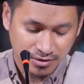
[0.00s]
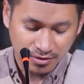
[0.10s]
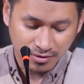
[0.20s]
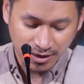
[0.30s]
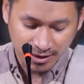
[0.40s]

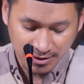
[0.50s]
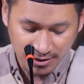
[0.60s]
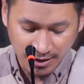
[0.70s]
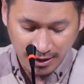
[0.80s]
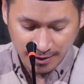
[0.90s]
Contoh
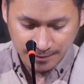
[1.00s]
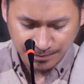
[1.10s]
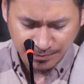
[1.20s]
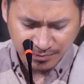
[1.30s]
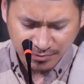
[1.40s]
lagi yang
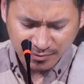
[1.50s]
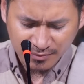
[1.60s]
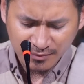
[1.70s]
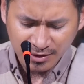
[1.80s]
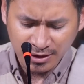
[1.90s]

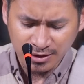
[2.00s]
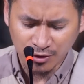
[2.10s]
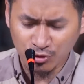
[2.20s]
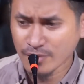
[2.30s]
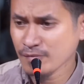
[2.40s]

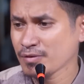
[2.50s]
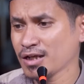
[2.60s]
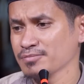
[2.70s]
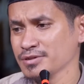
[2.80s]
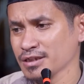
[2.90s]
kita kurang
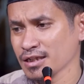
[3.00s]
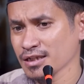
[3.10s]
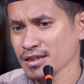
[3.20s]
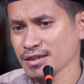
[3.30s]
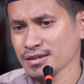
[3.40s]

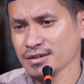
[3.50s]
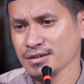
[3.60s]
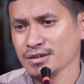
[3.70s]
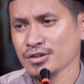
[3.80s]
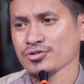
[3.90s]
memahaminya,
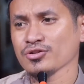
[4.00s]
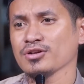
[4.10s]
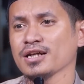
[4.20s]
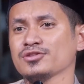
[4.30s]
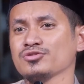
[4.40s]

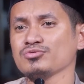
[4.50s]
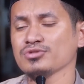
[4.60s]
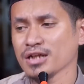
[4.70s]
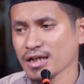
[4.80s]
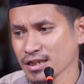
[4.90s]
sholat
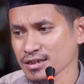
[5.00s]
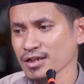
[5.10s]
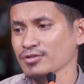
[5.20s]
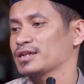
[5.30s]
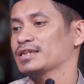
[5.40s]
sunnah
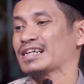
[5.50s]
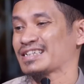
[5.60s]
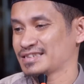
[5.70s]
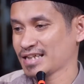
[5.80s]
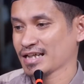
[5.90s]
kalau kita
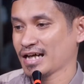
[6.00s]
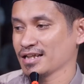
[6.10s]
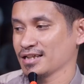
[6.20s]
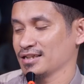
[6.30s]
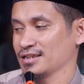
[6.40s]

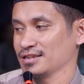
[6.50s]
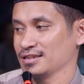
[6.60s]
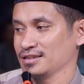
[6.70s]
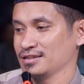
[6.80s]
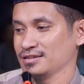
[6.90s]
kerjakan
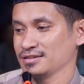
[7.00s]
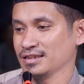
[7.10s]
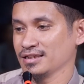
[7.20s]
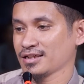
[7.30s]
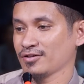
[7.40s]

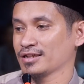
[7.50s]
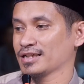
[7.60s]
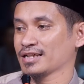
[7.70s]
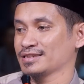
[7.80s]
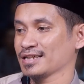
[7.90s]
Nggih, kalau
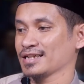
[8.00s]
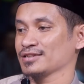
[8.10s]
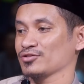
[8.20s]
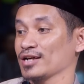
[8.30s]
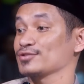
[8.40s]
kita
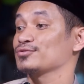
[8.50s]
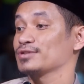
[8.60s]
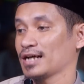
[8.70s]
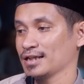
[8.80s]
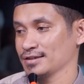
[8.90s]
kerjakan sholat
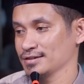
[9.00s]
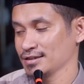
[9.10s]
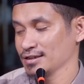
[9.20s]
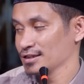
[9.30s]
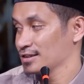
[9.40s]
sunnah.
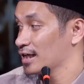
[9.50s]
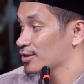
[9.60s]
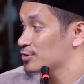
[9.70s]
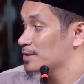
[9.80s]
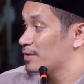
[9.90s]

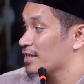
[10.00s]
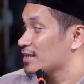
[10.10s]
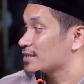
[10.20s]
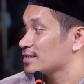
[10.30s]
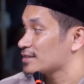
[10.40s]
Lalu di
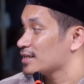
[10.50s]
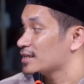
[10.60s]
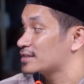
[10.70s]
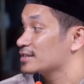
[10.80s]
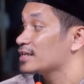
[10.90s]
belakang kita
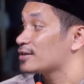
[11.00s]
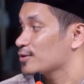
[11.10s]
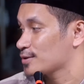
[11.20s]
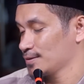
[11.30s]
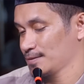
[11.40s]
lagi
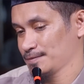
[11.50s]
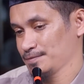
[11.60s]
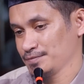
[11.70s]
ngikut.